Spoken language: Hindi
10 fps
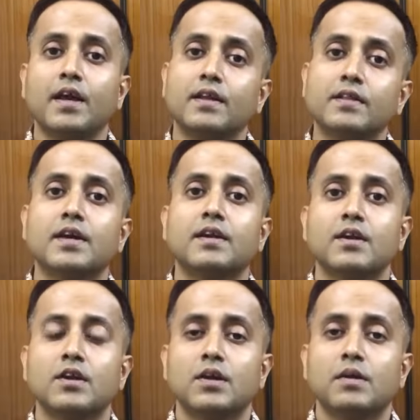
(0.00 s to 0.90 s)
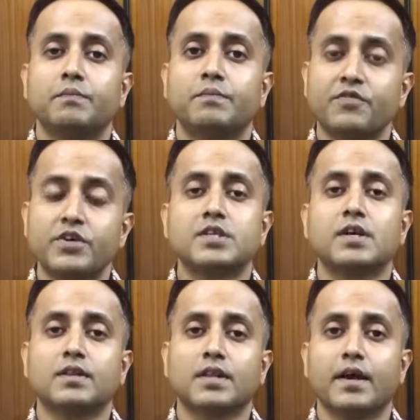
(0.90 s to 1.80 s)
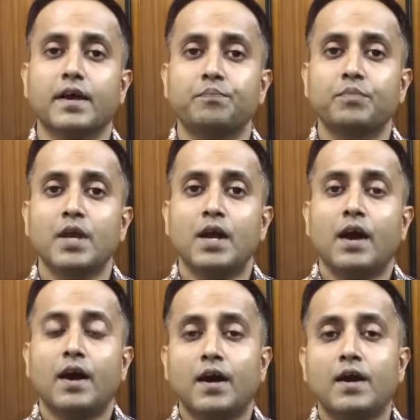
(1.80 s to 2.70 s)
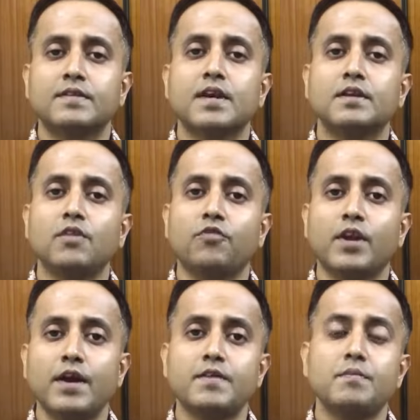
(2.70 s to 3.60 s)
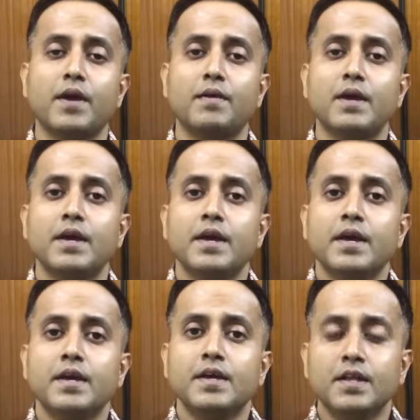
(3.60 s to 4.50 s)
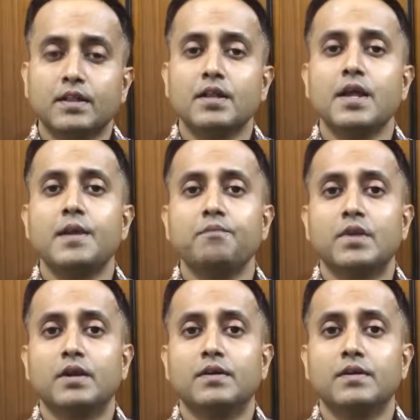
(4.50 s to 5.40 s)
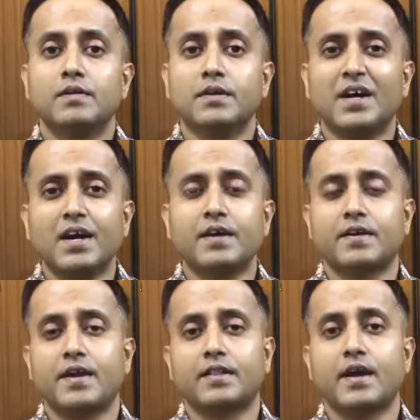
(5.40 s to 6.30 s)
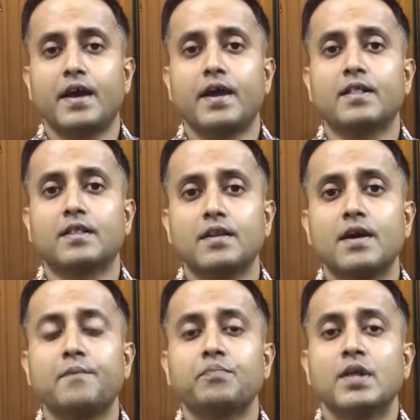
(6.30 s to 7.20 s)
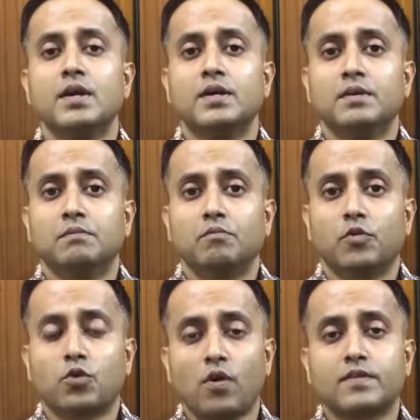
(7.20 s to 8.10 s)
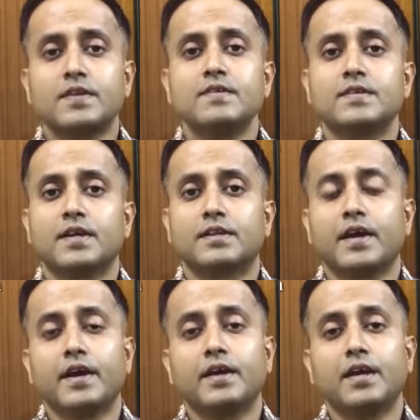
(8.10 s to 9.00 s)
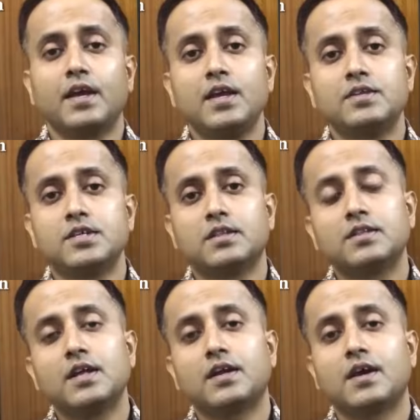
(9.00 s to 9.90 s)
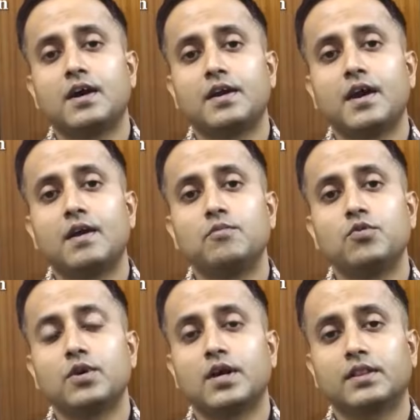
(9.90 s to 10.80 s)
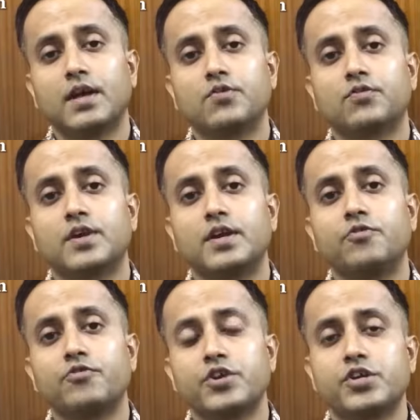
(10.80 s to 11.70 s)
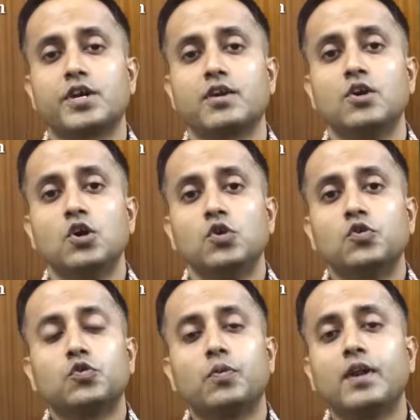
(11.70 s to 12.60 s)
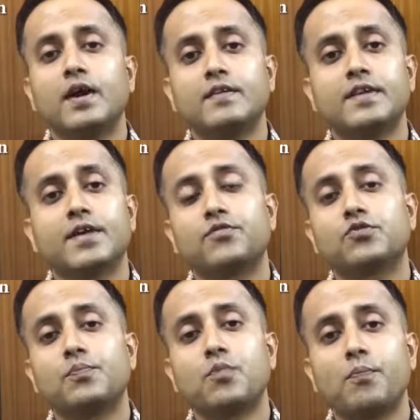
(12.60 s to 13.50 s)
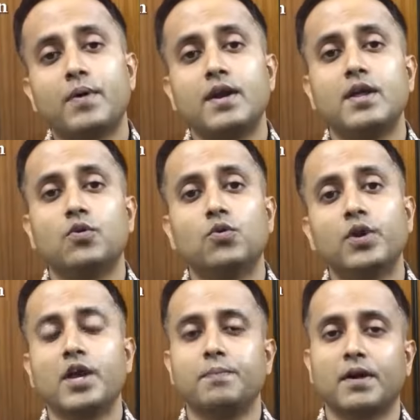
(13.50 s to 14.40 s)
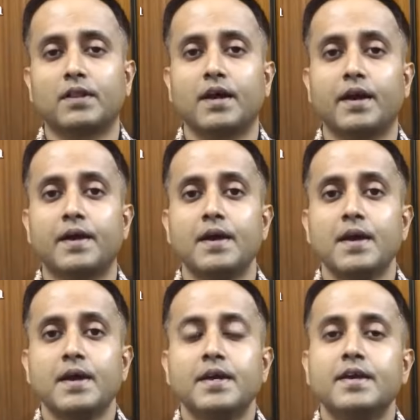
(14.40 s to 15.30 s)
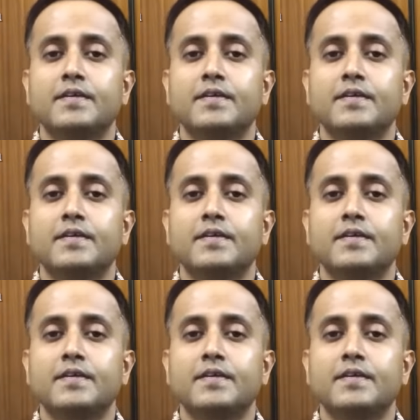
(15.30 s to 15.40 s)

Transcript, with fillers: शरीर के अंदर प्रवेश करता है उस इंसान की विलाईज में इतने डार्ट रहता है इतना टॉक्सिन्स रहता है कि जितने खाना हम लोग खाते हैं उसका न्यूट्रिशन उस भिलाई से एब्जॉर्ब प्रॉपरली हो नहीं पाता है